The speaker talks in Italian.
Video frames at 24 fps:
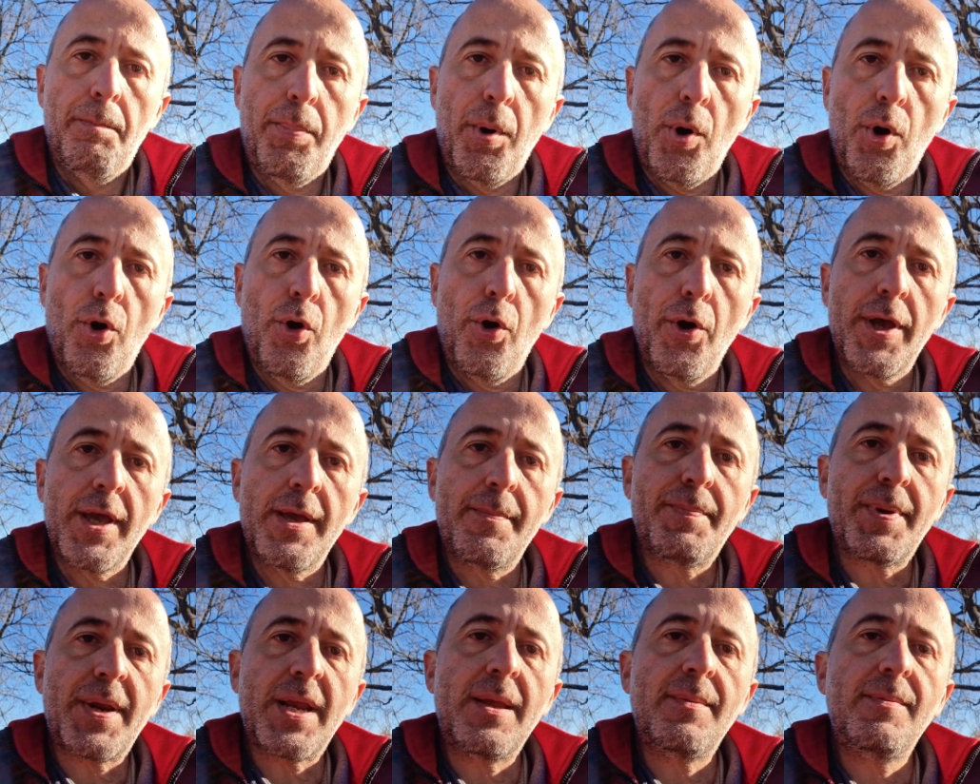poi
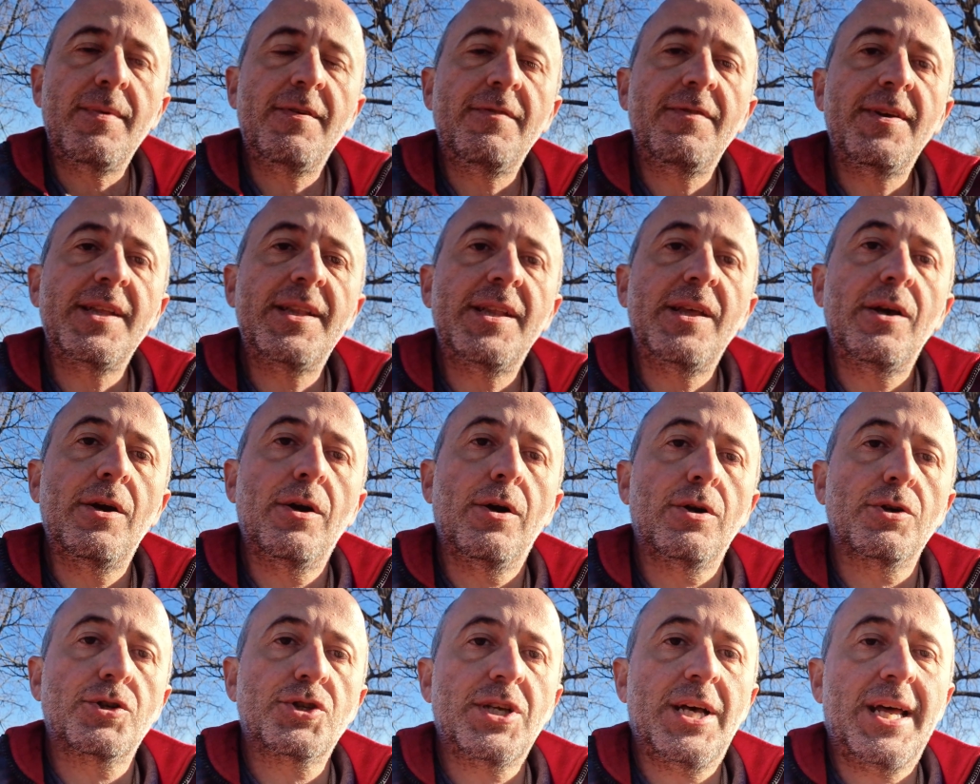i primi
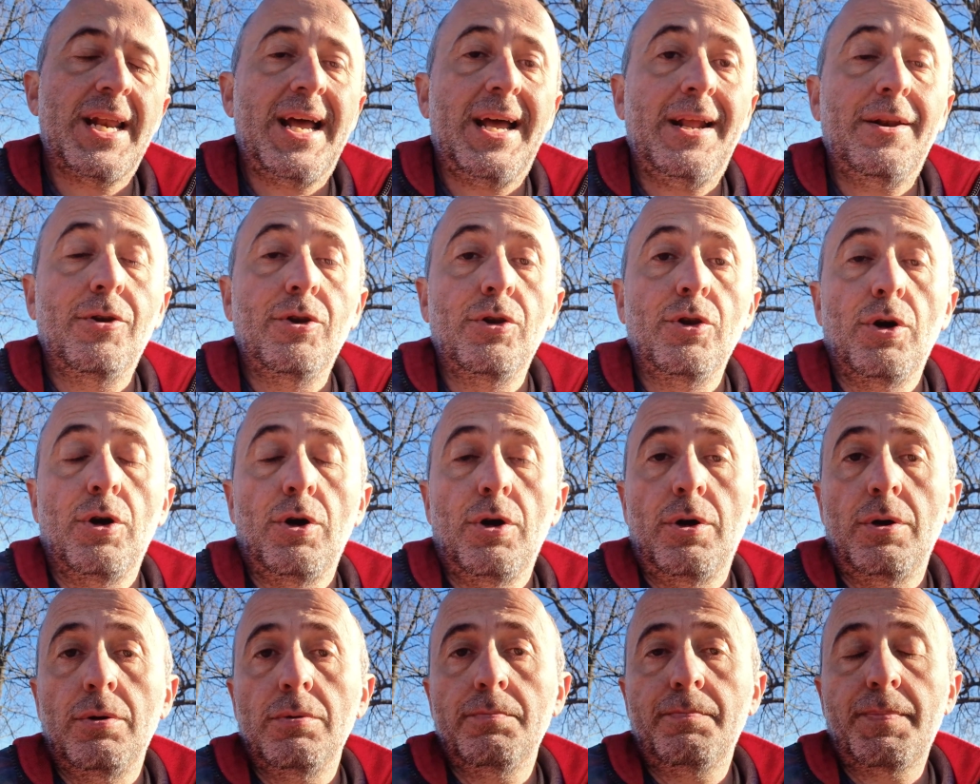video
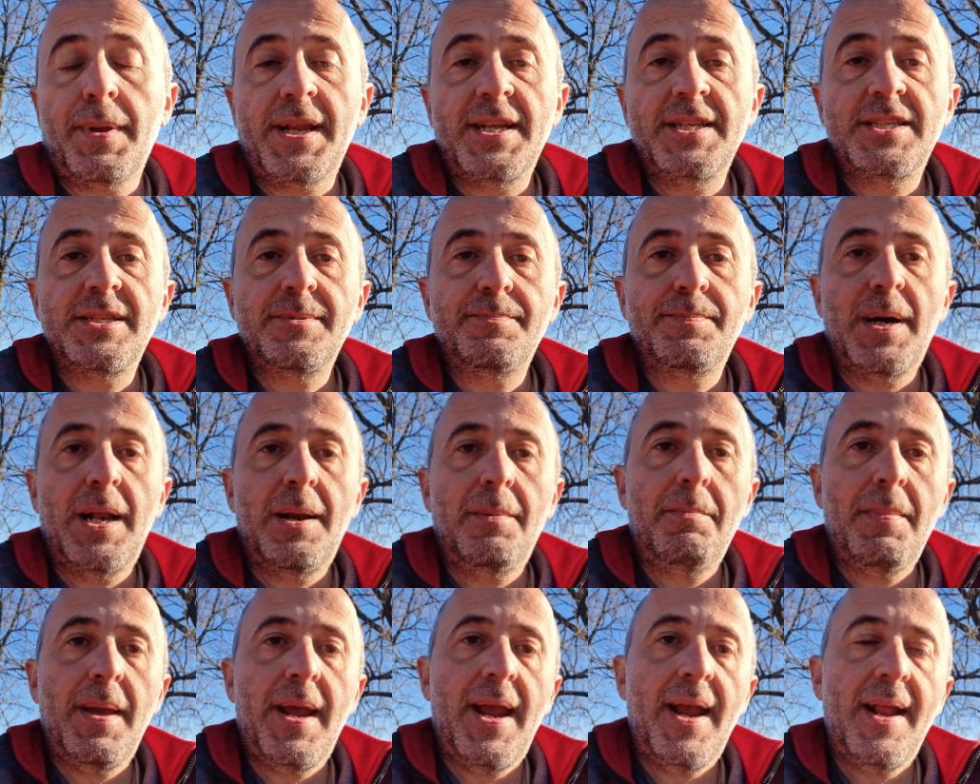saranno
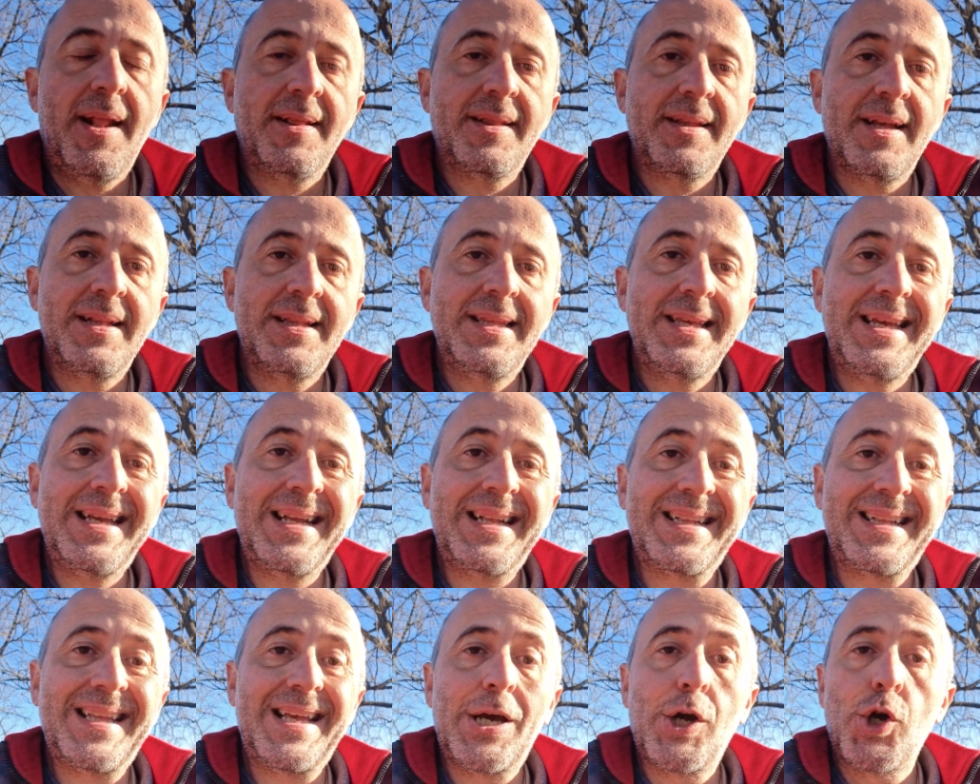principalmente
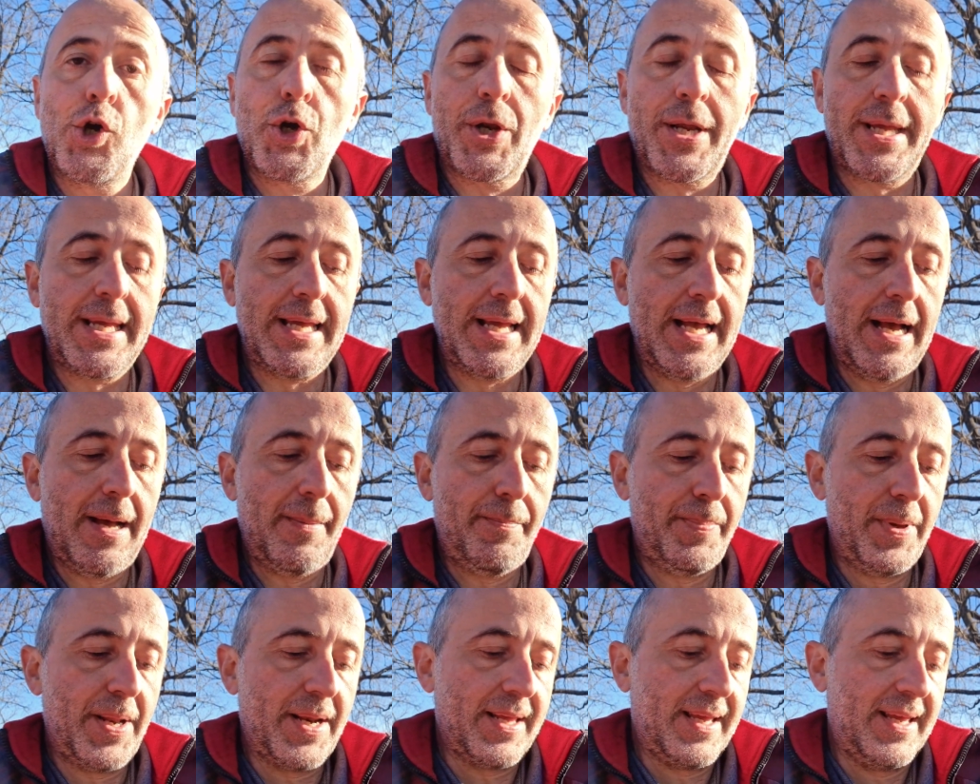di teoria
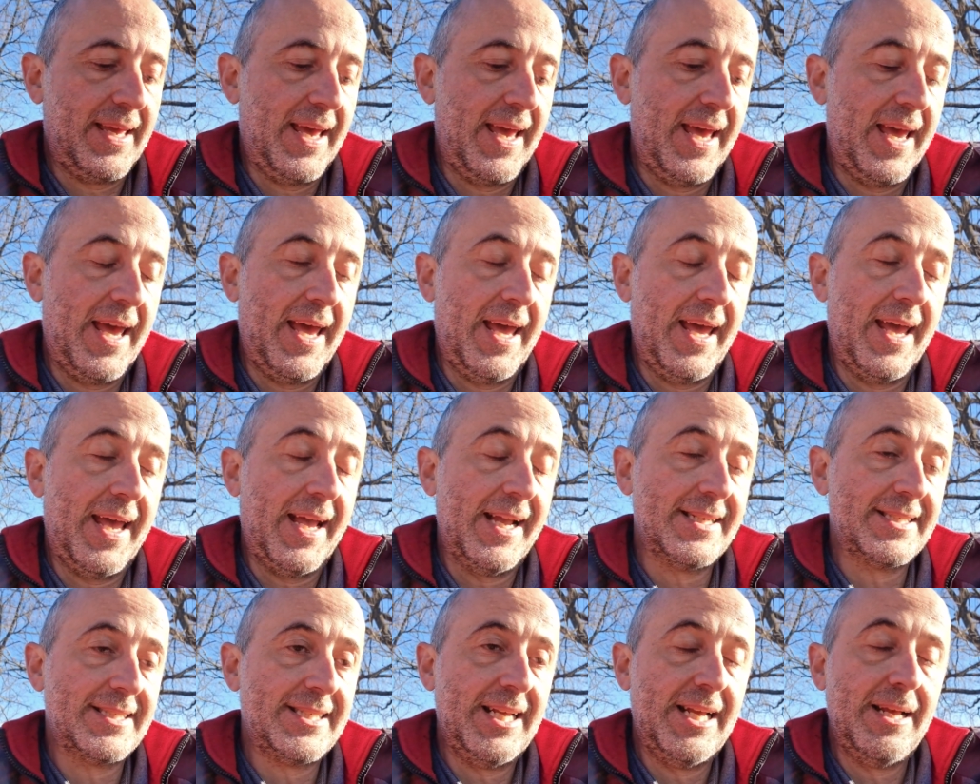perché
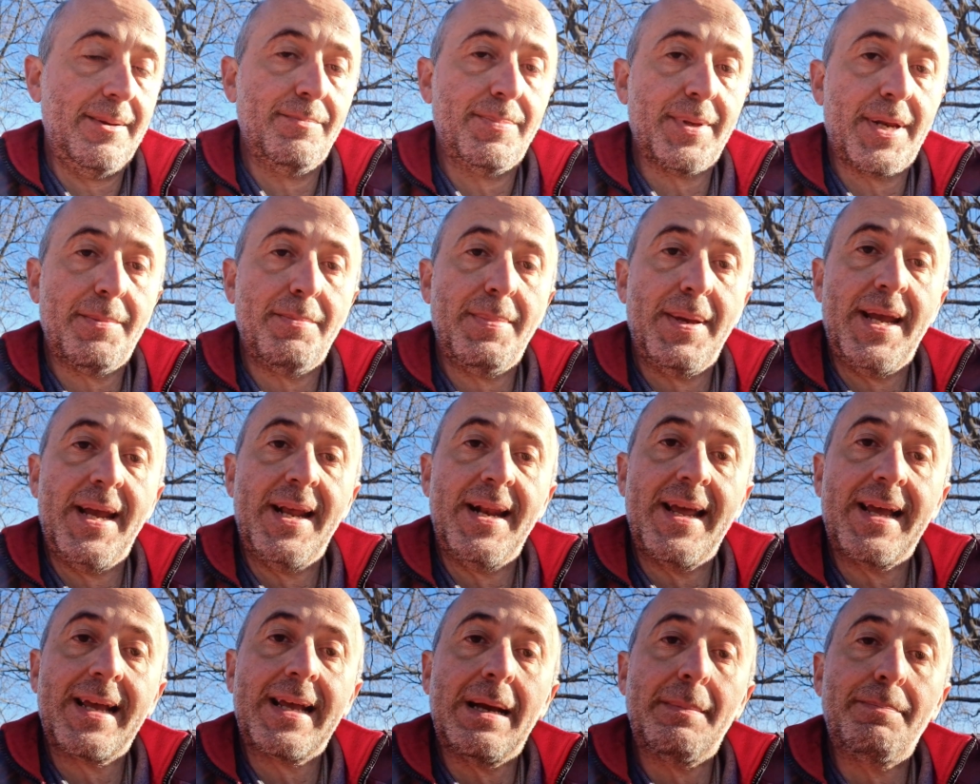è sempre
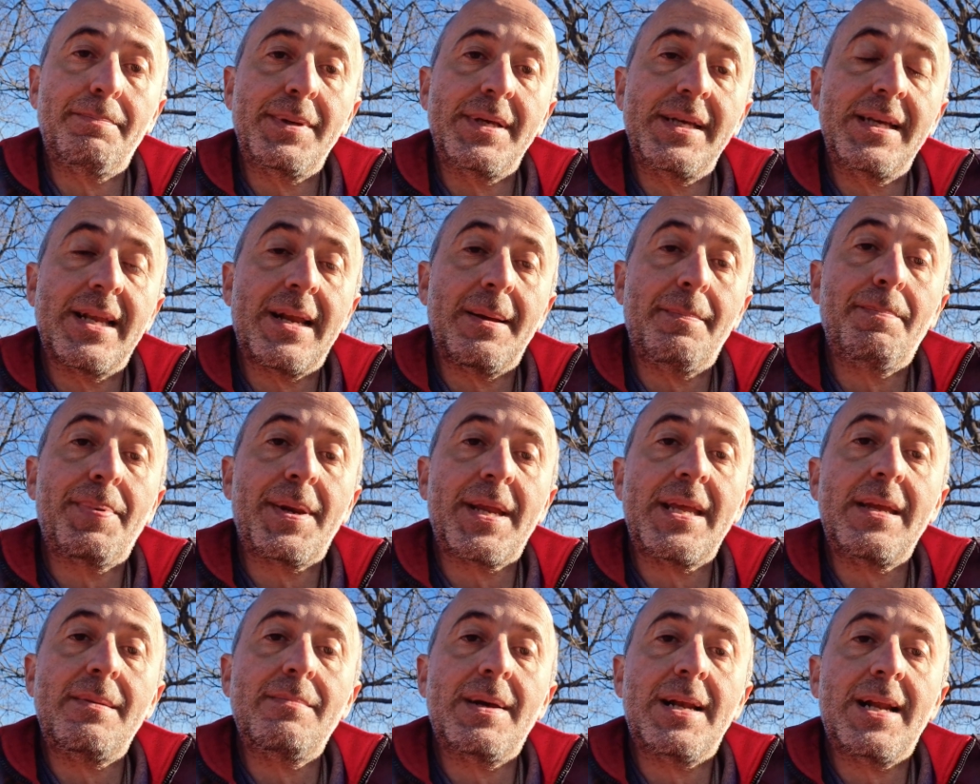bene capire
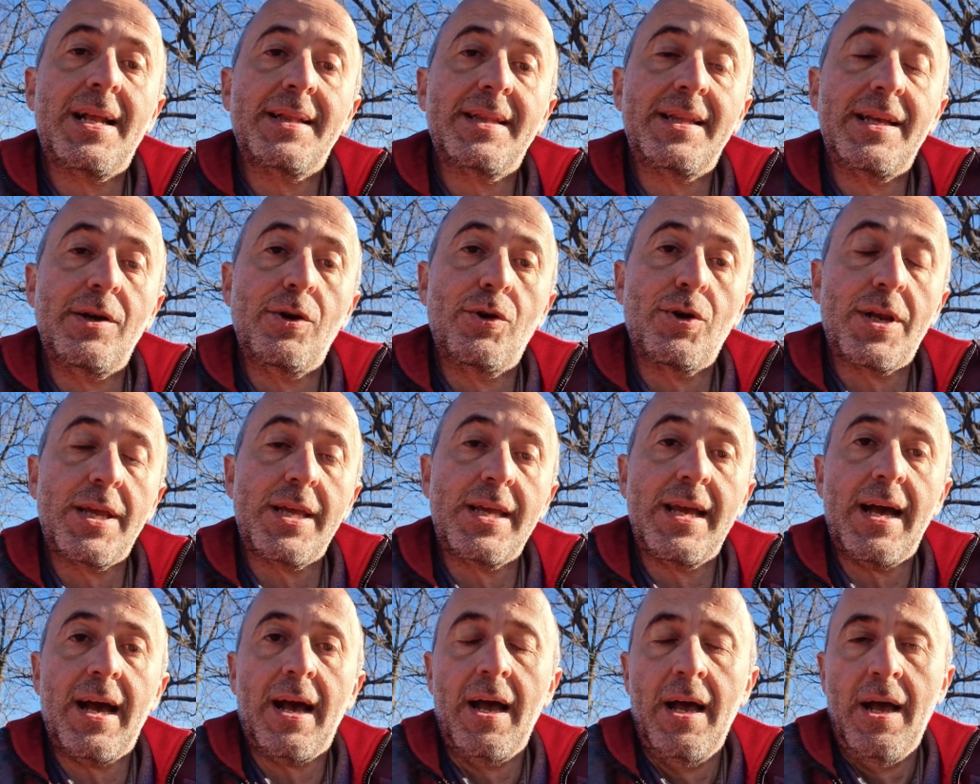prima la
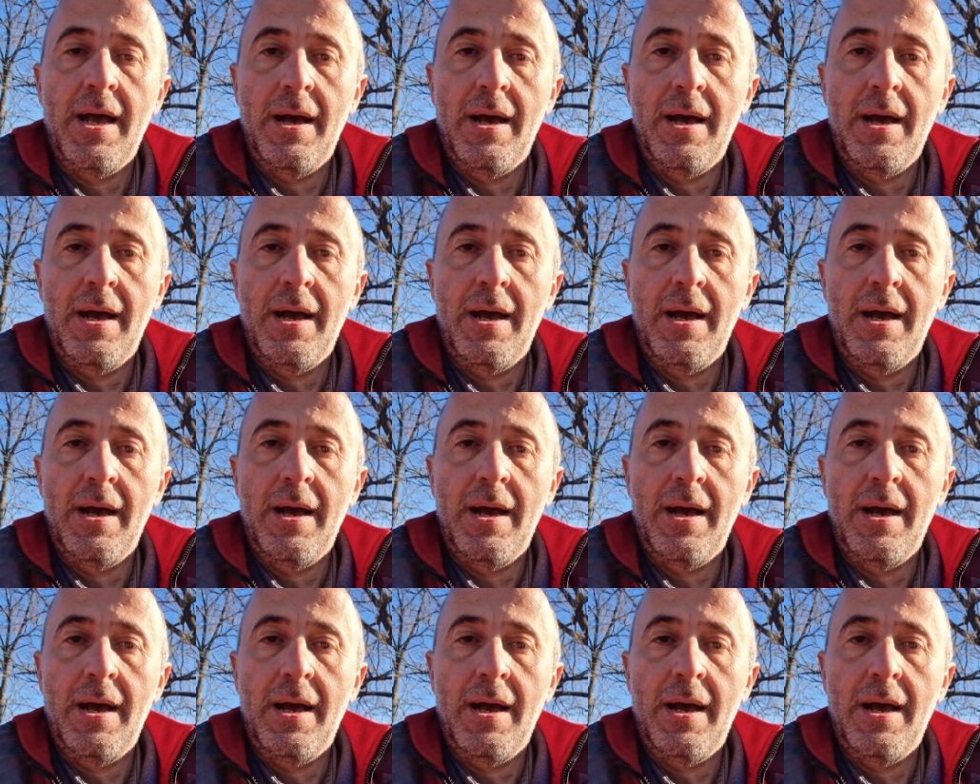teoria